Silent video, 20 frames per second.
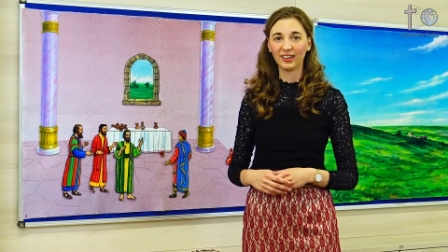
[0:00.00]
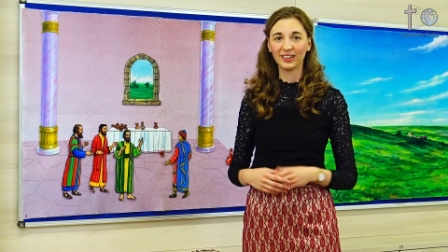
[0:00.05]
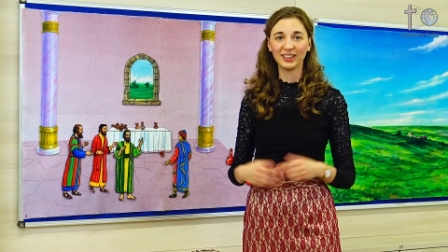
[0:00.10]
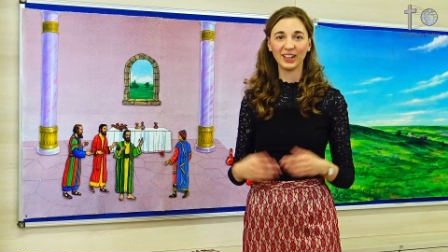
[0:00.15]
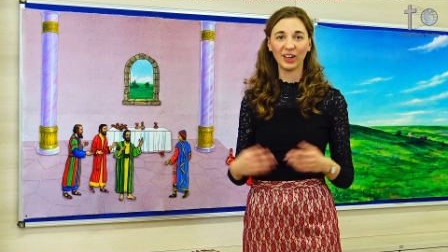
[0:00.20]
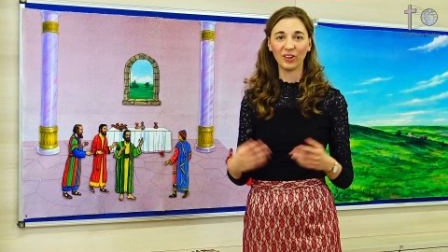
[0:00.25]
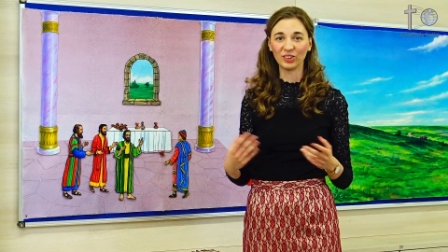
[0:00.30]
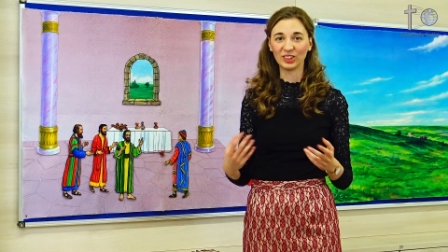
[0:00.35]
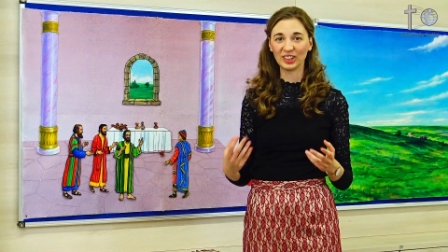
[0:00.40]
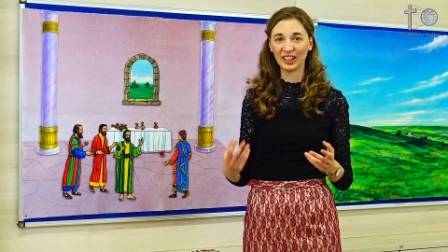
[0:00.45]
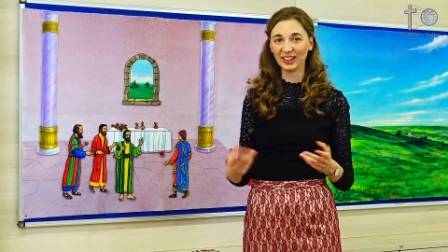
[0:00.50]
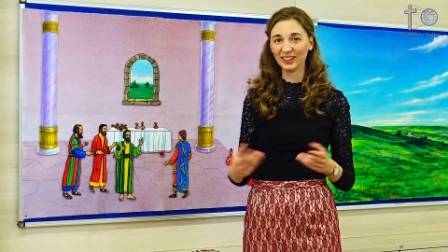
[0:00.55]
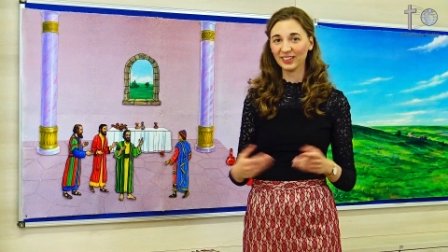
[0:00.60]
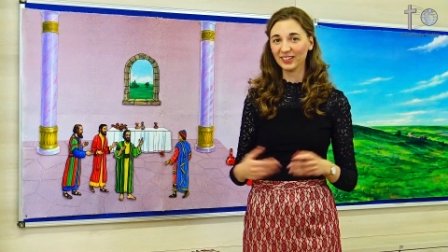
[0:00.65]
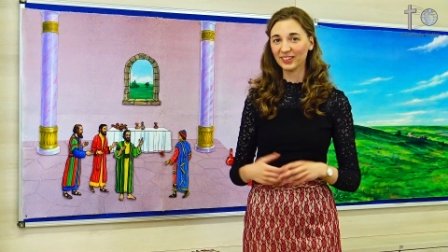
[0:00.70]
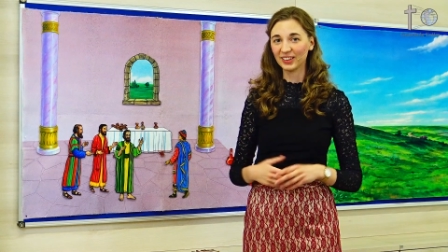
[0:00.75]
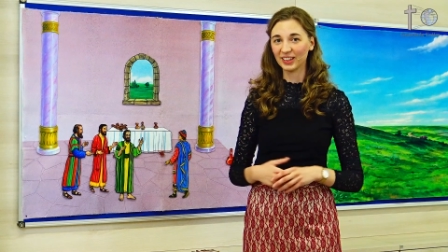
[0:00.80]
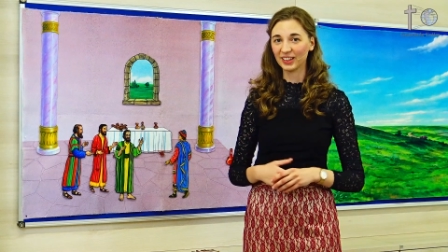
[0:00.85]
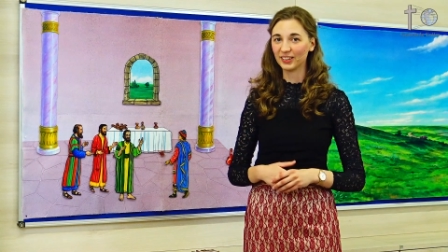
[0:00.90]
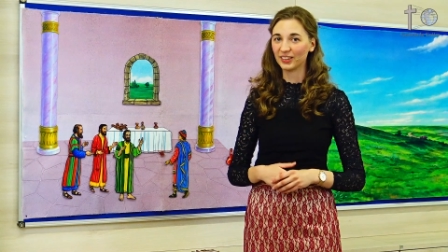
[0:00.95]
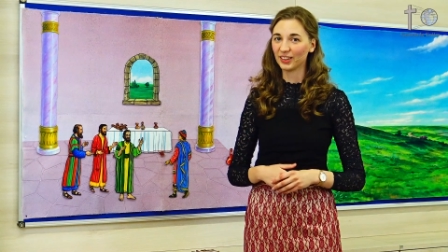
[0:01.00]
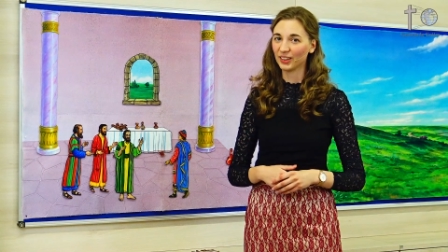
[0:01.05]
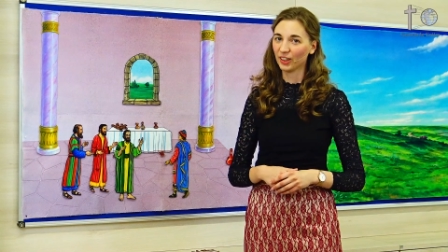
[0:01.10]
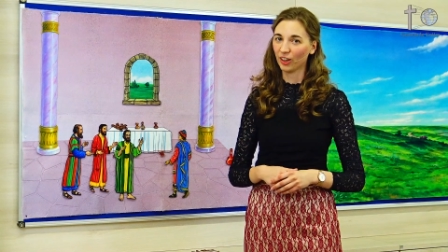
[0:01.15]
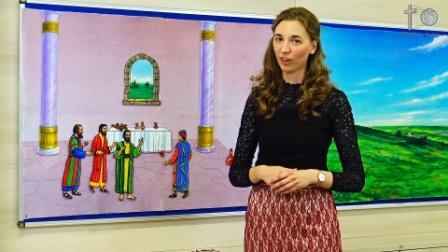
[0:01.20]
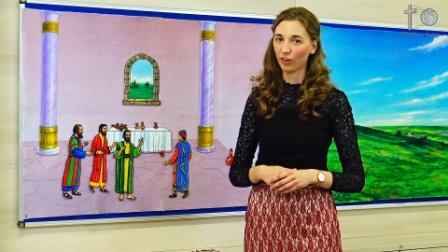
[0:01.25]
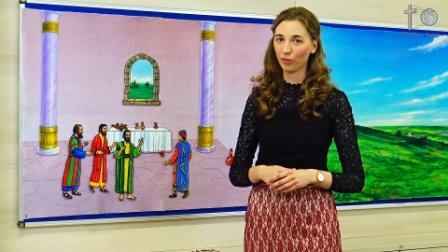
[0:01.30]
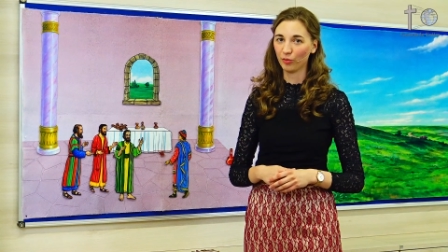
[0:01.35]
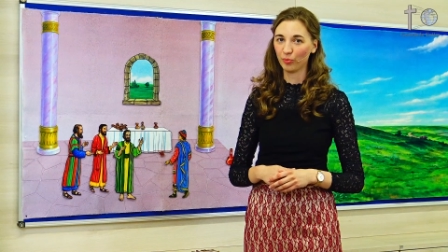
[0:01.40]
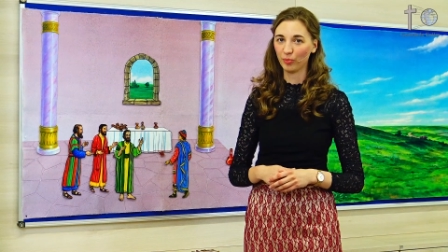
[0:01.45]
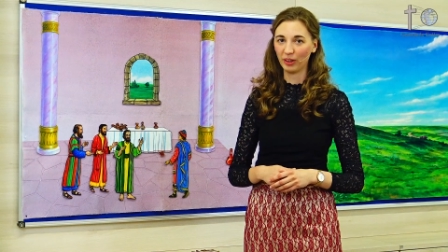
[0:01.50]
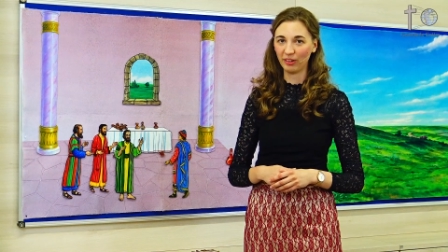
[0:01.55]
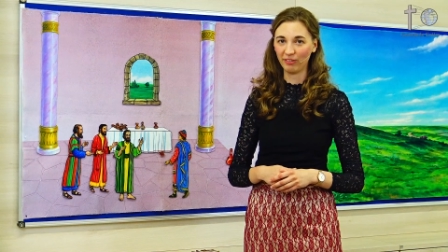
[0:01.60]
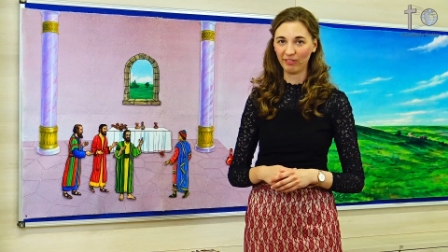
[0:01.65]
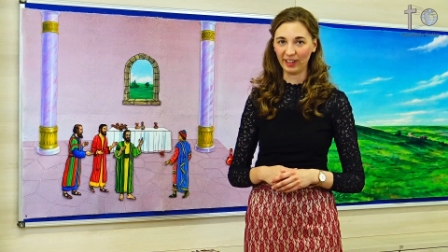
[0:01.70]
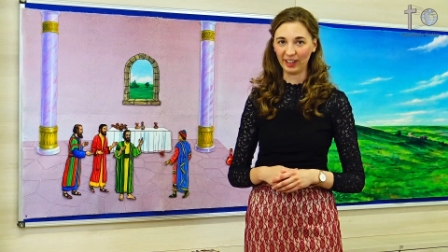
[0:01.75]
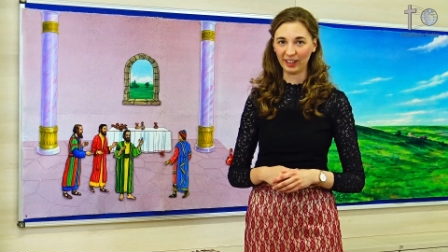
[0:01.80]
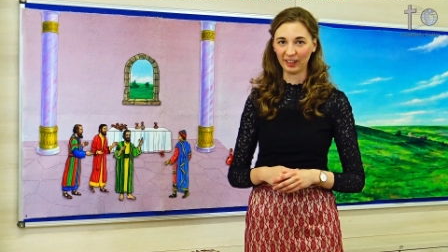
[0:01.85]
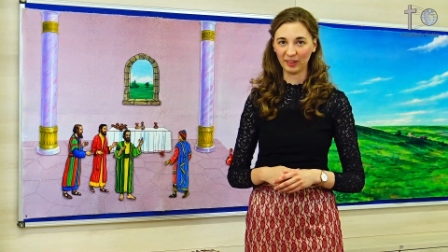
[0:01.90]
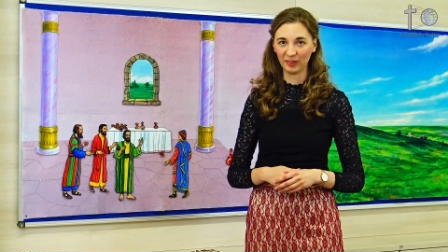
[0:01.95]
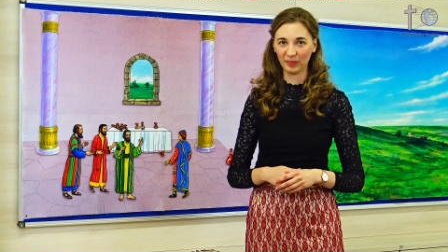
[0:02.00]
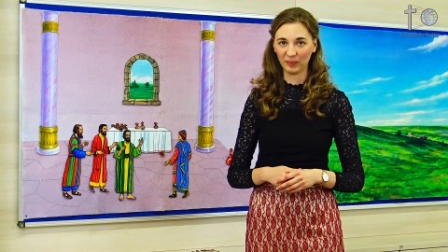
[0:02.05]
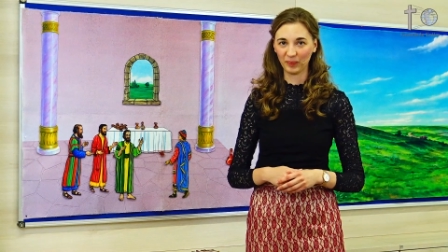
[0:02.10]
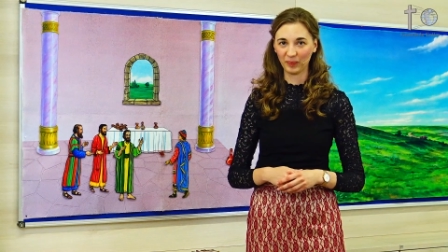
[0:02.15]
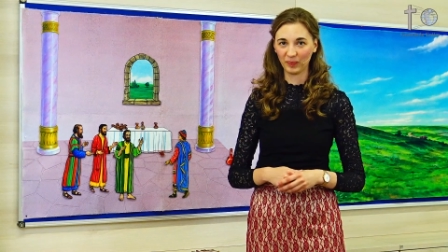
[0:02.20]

Ja, und dann ging der Kaufmann weg.